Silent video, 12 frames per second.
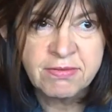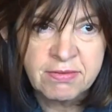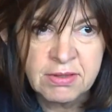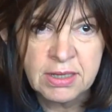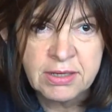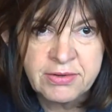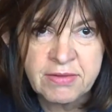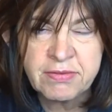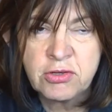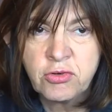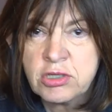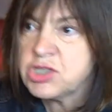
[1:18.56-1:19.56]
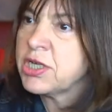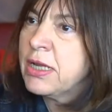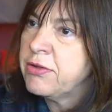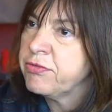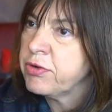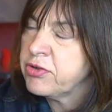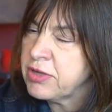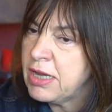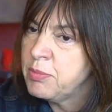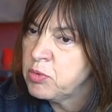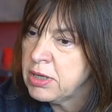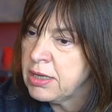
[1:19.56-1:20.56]
Rebecca Harms aus Deutschland
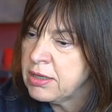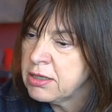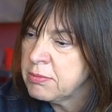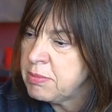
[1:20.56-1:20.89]
und